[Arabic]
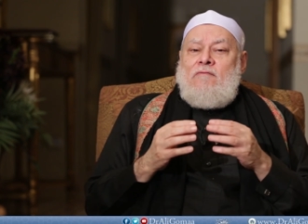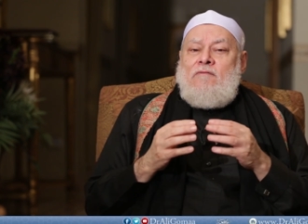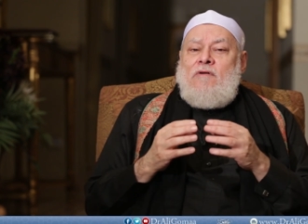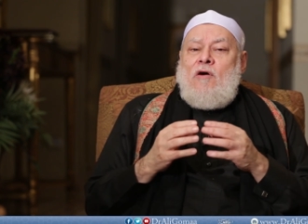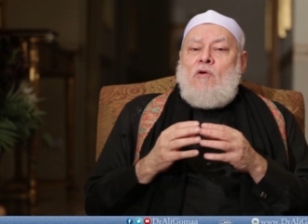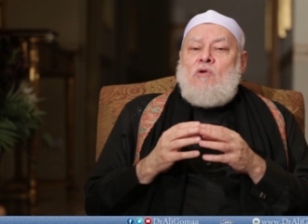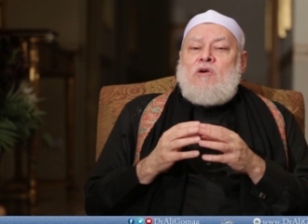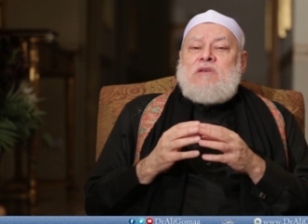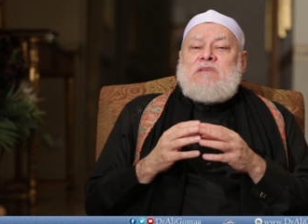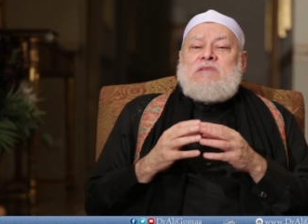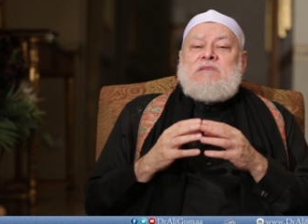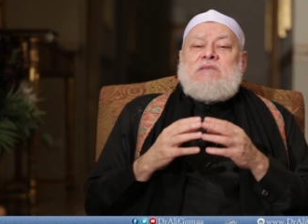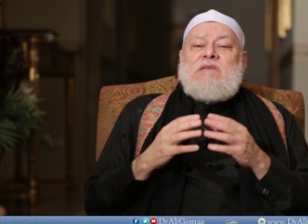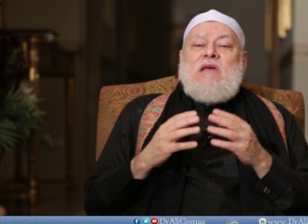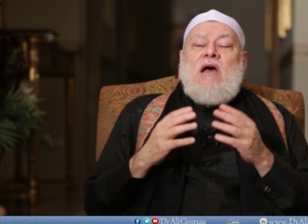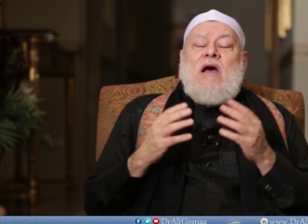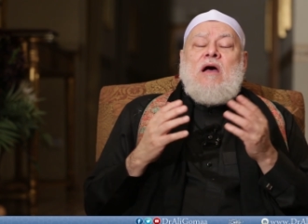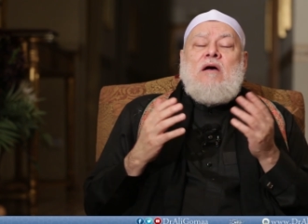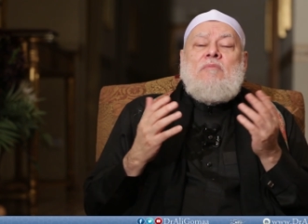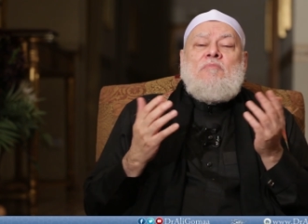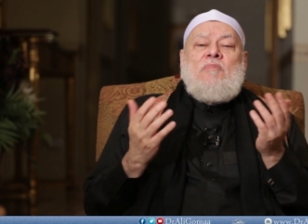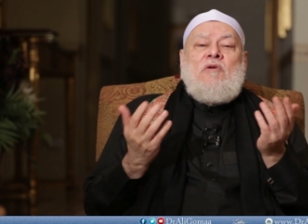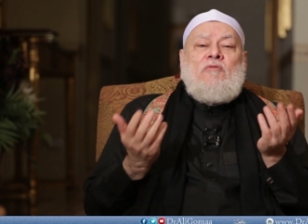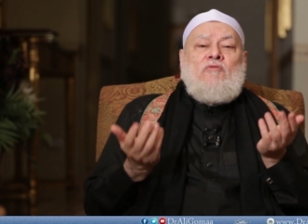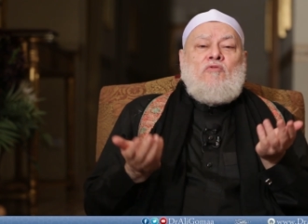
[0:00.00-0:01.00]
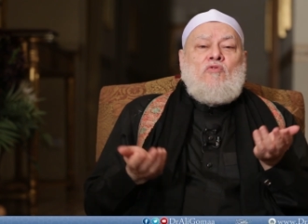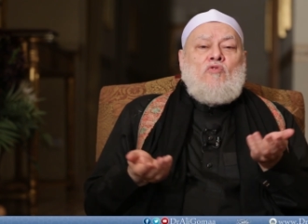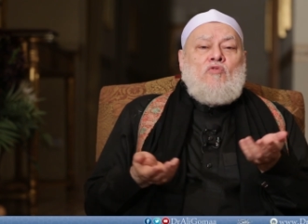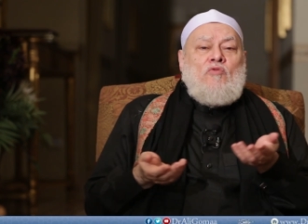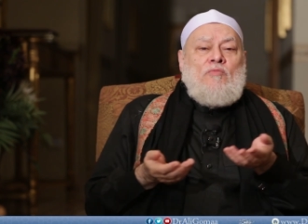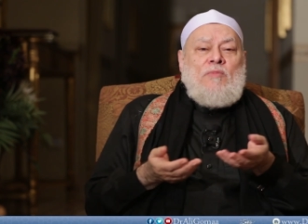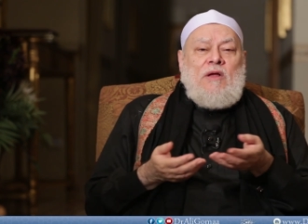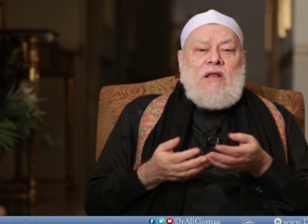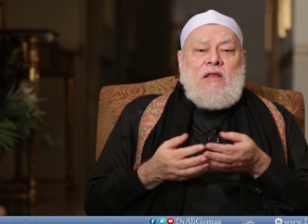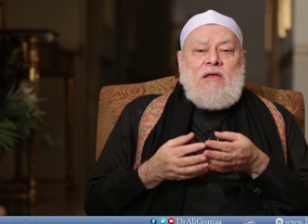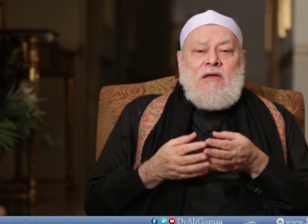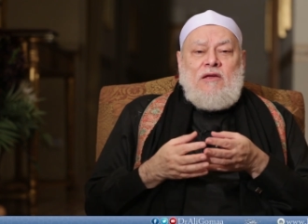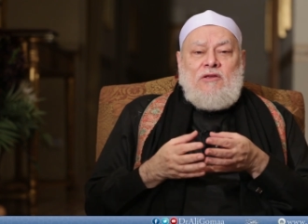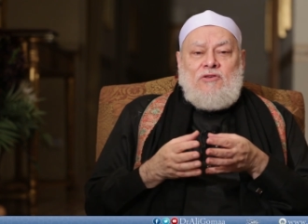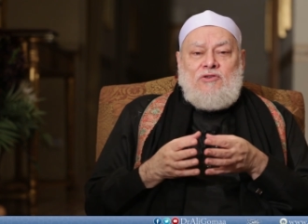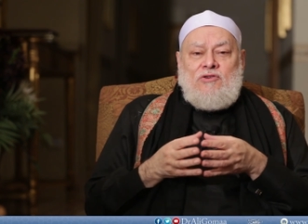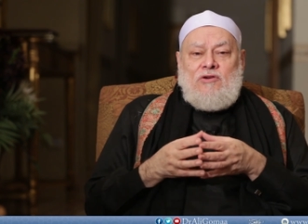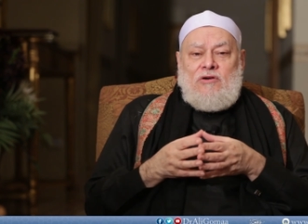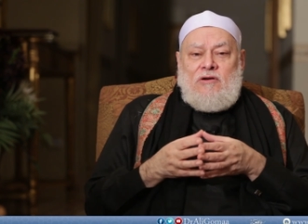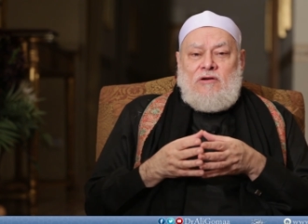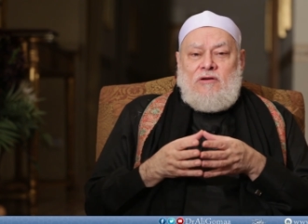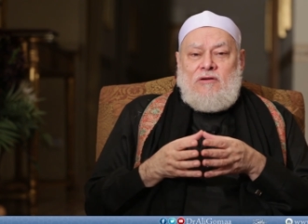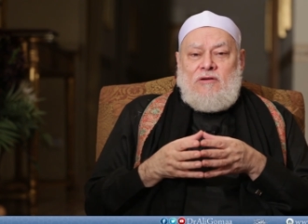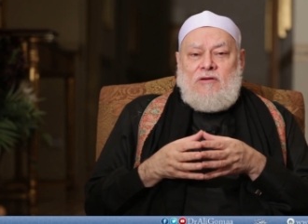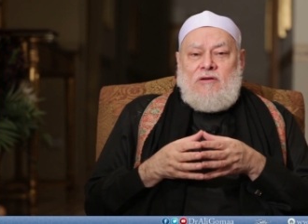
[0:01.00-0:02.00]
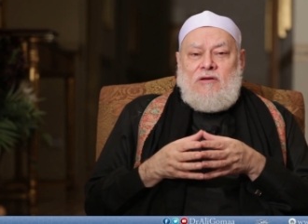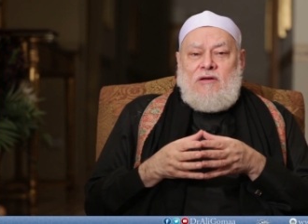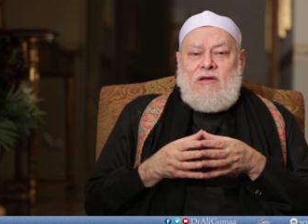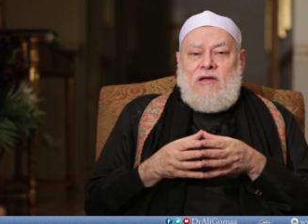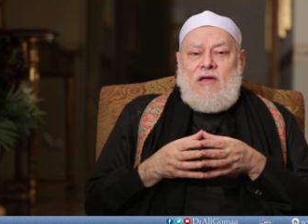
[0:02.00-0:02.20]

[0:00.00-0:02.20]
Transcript: فوسع مفهوم الهجره